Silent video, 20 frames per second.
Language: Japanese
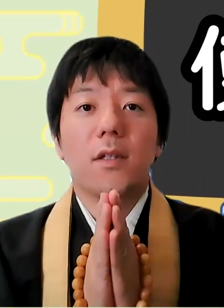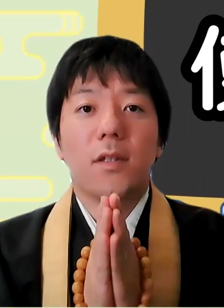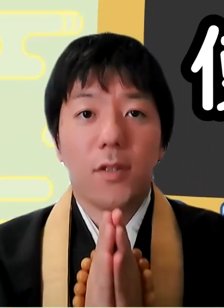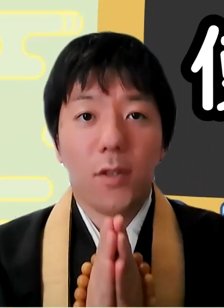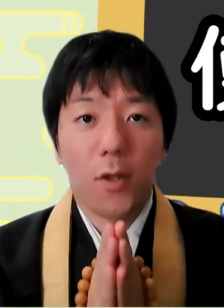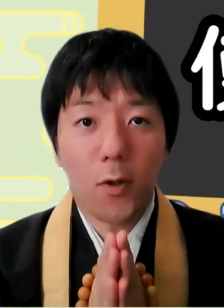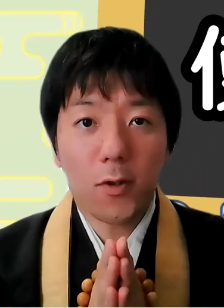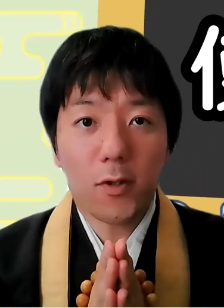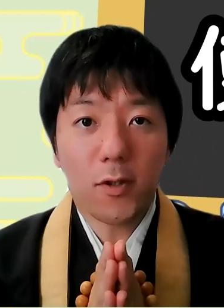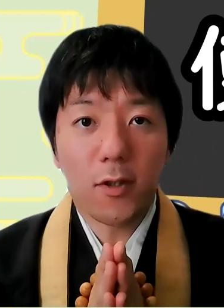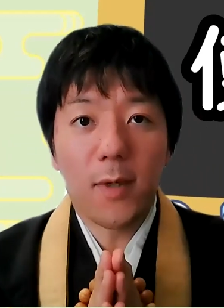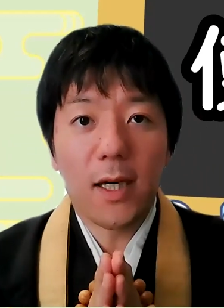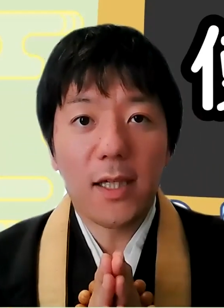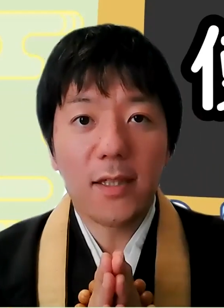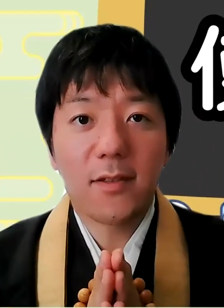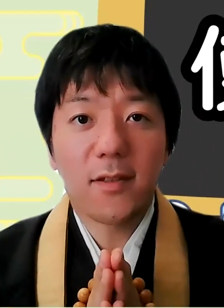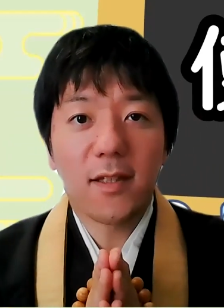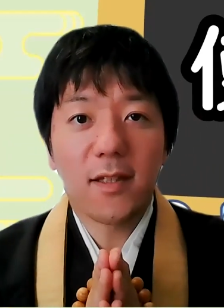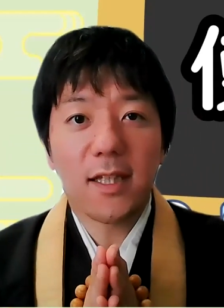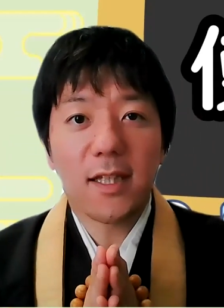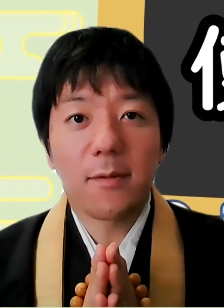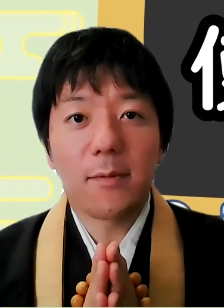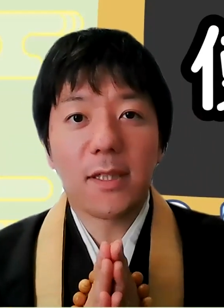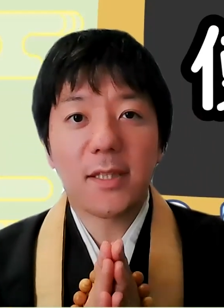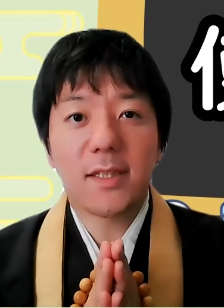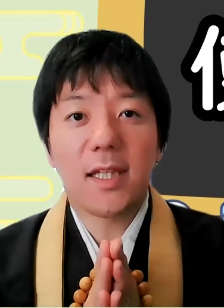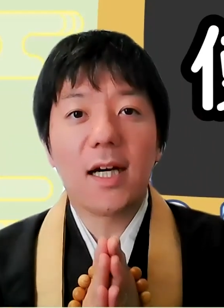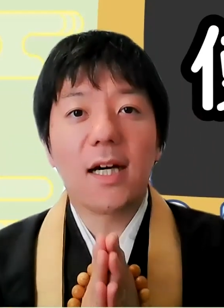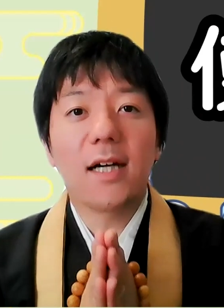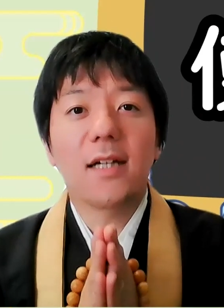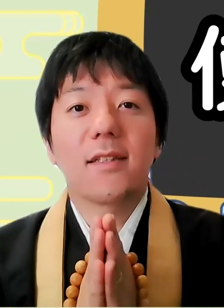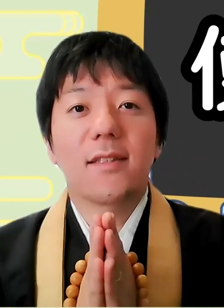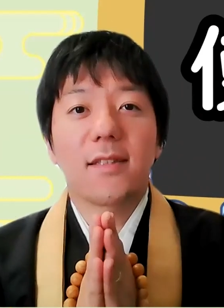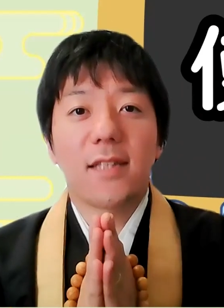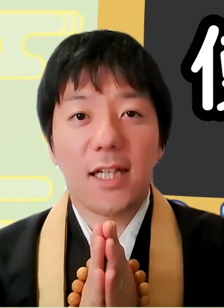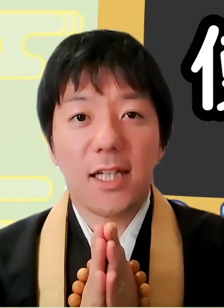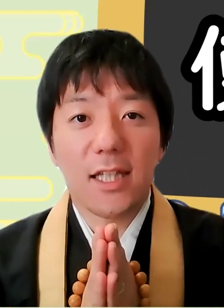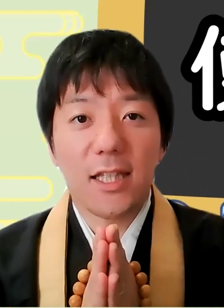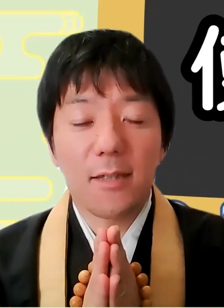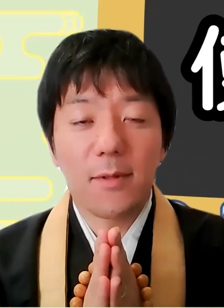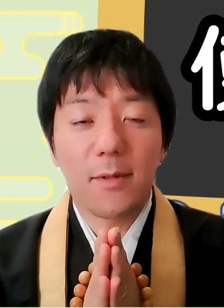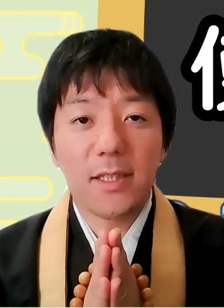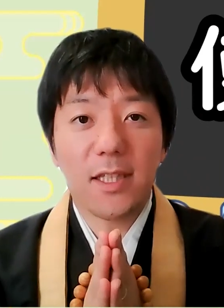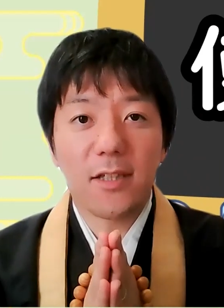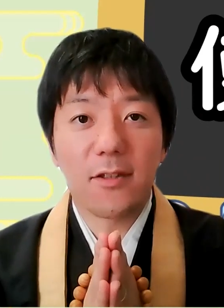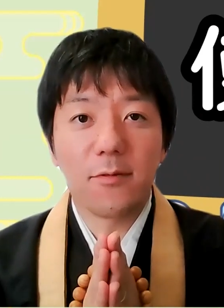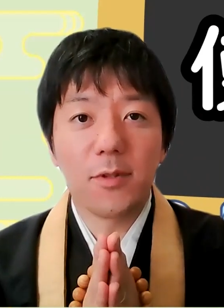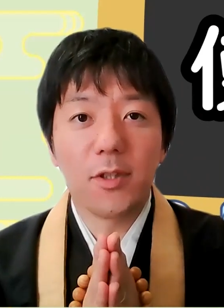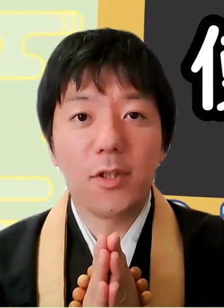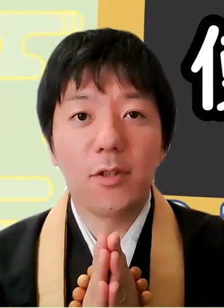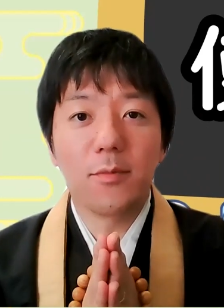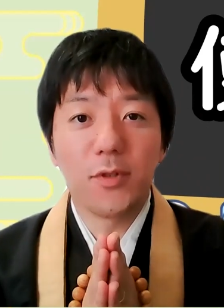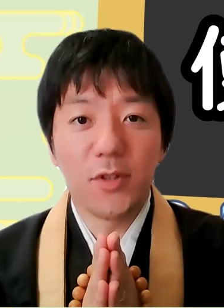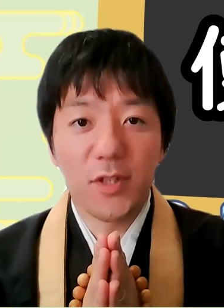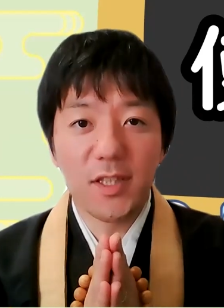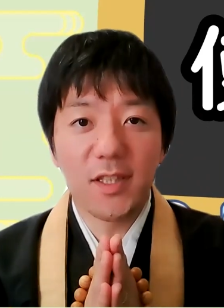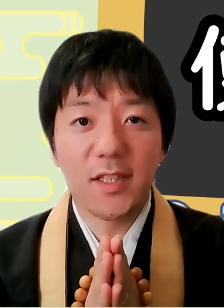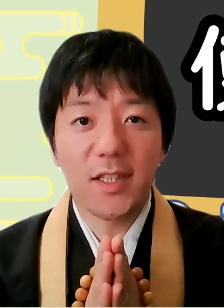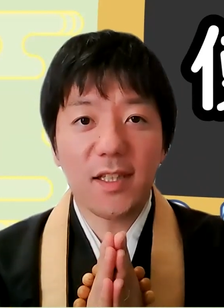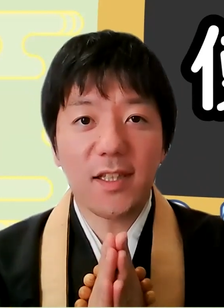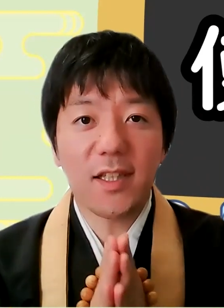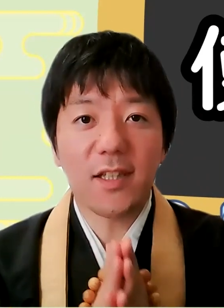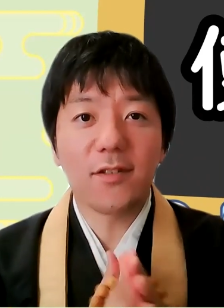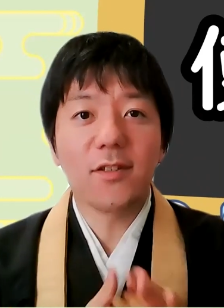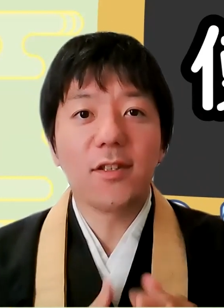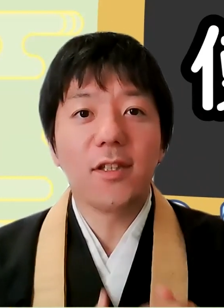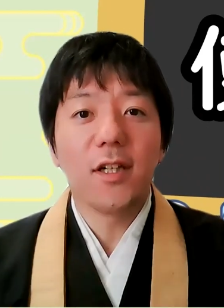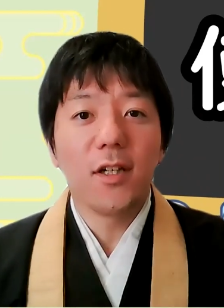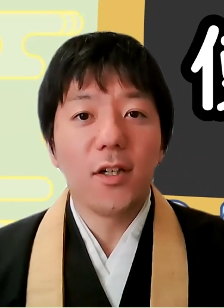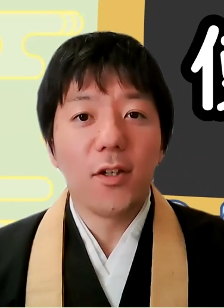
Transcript: ようこそお参りくださいました。武田正文の物心チャンネル。